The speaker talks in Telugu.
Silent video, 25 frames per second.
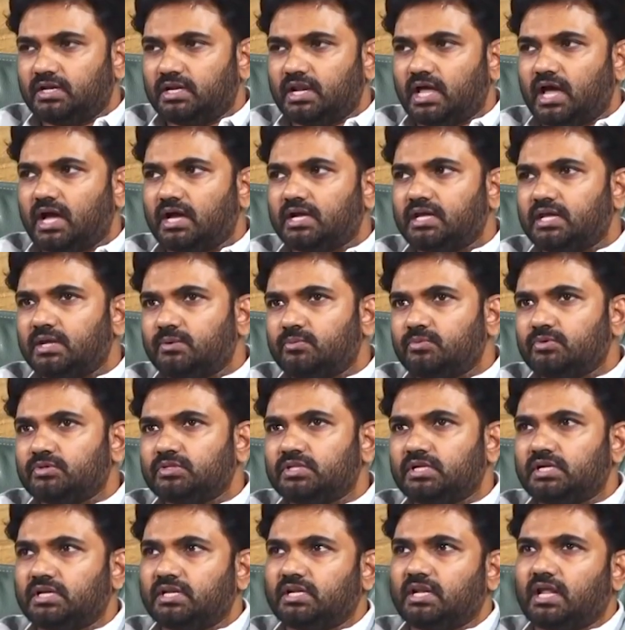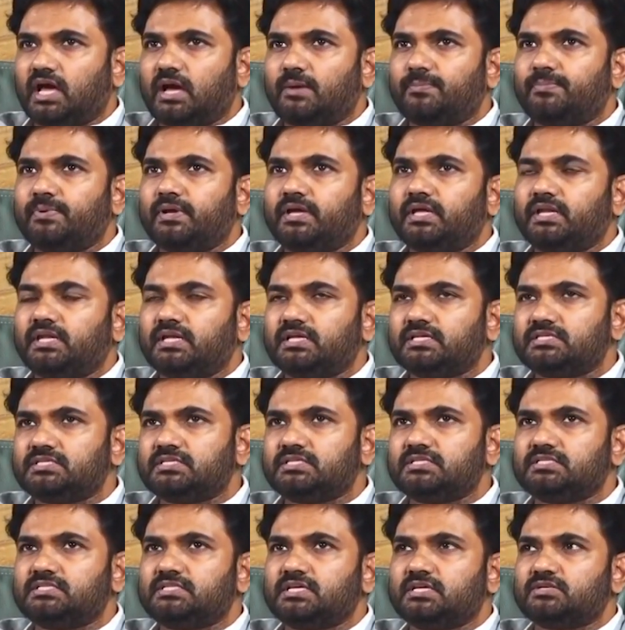నాకేమవుతుందంటే నా పేరు
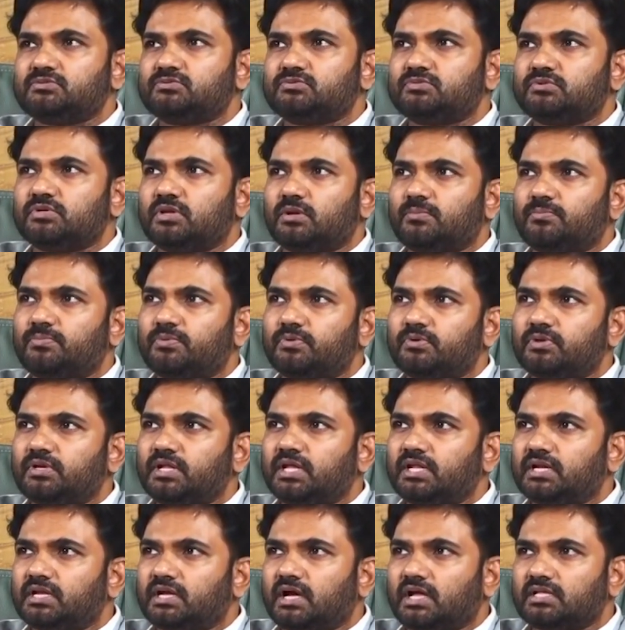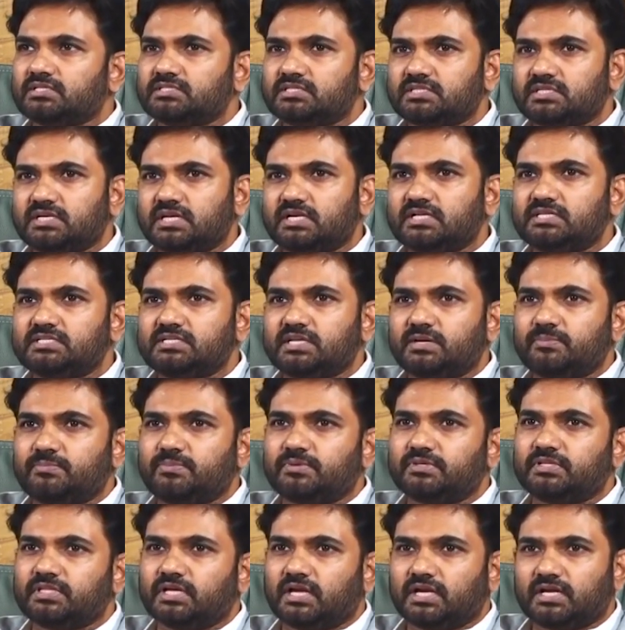వేసి చేస్తున్నప్పుడు నేను కాన్సన్ట్రేట్
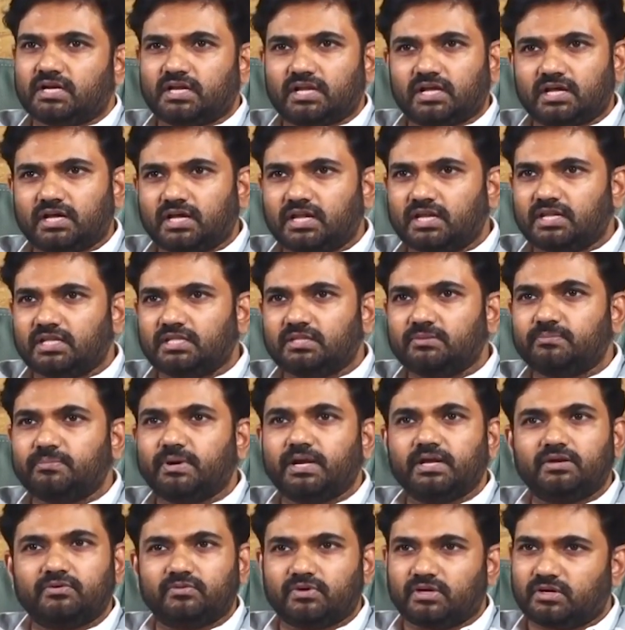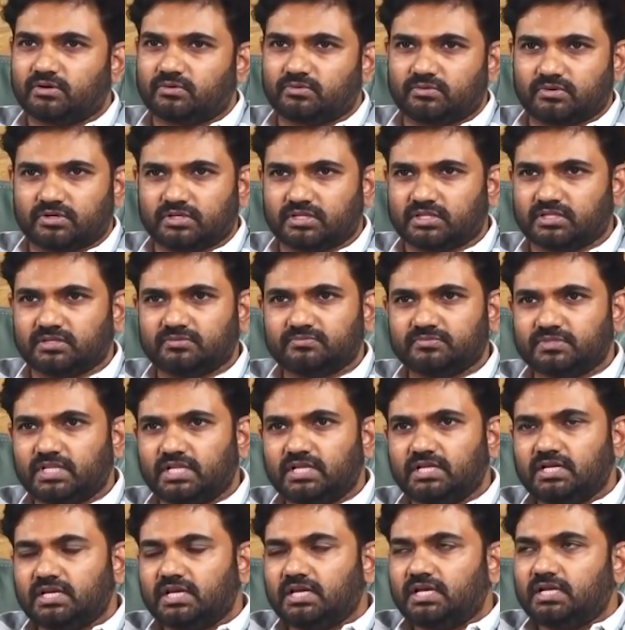చేయకపోతే ఎట్లాగా అనేది బయట వాళ్ళకు ఉంటుంది
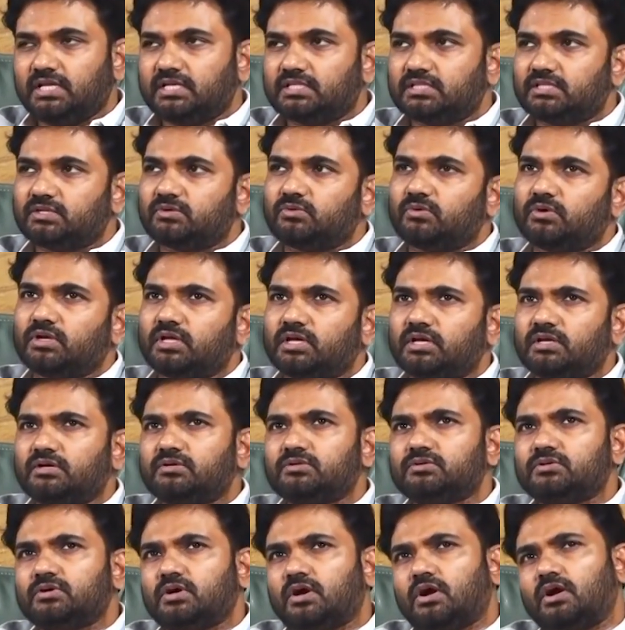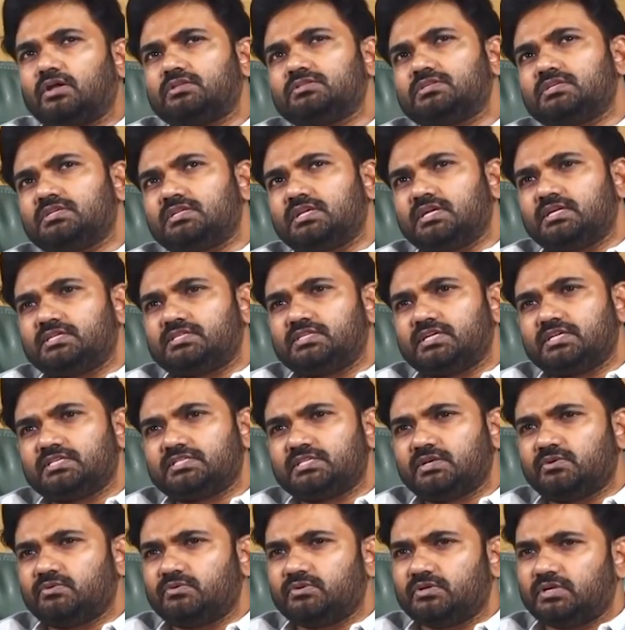ఇతను కూడా కాన్సన్ట్రేట్
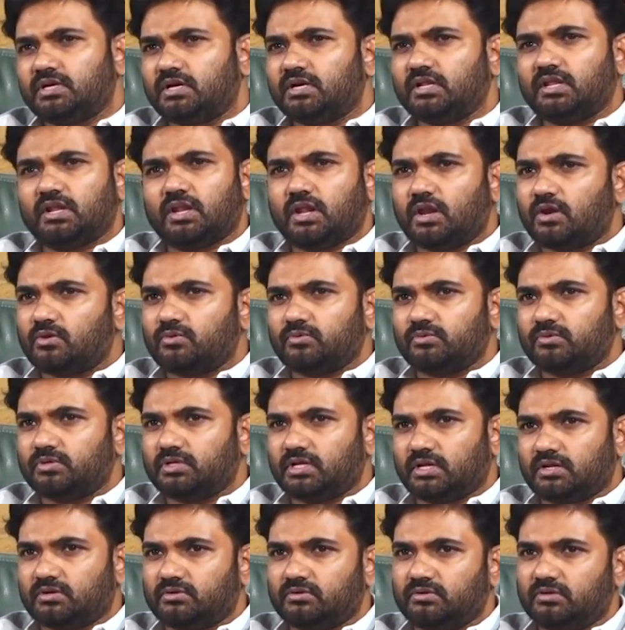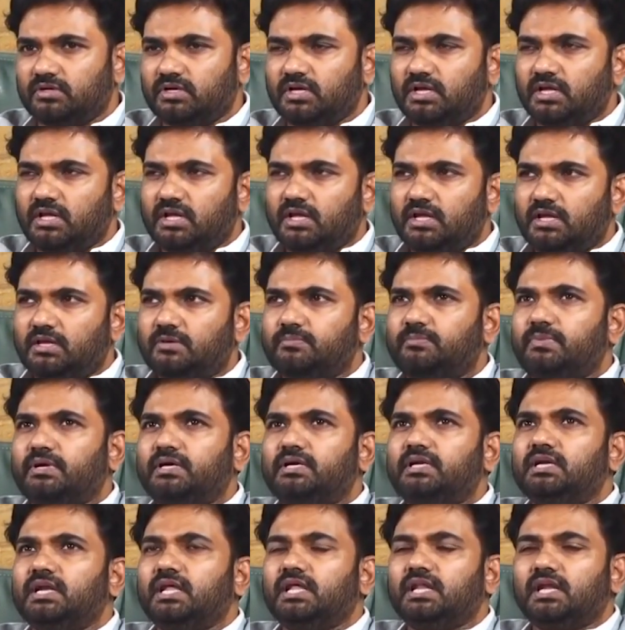చేసే ఉంటాడు అని అనుకుంటారు
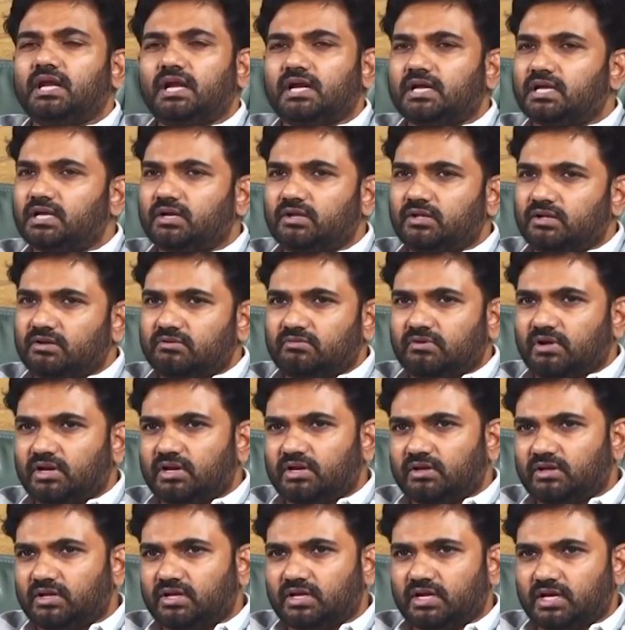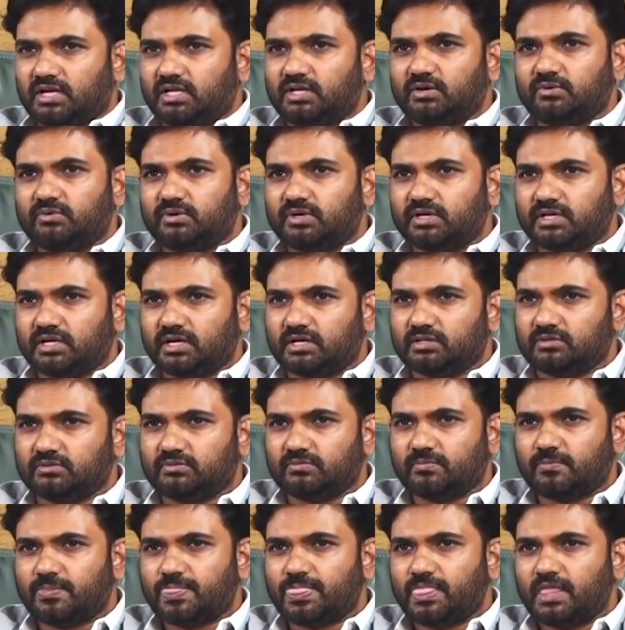బట్ నేను వాటిలో ఇన్వాల్వ్ అయ్యేవాడిని కాదు
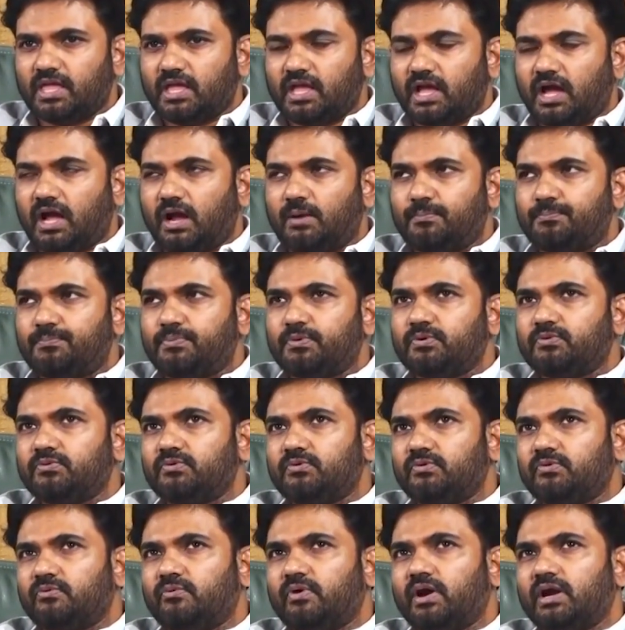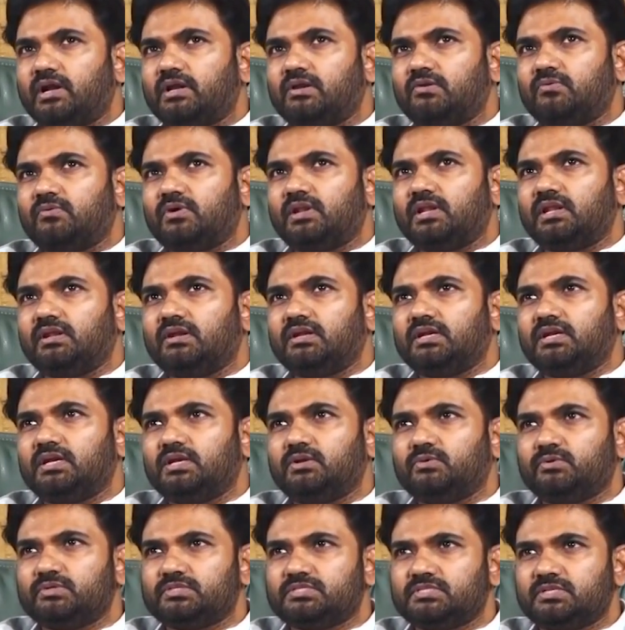అప్పుడు వాటి వల్ల
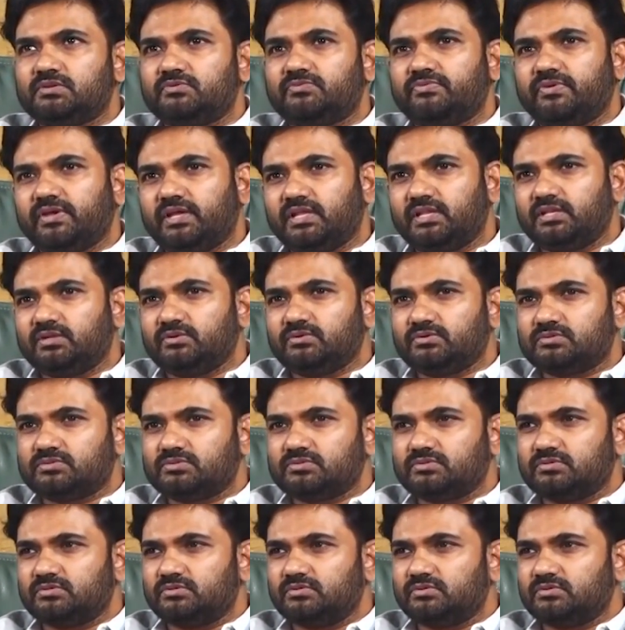ఏంటంటే వచ్చిన ఫెయిల్యూర్స్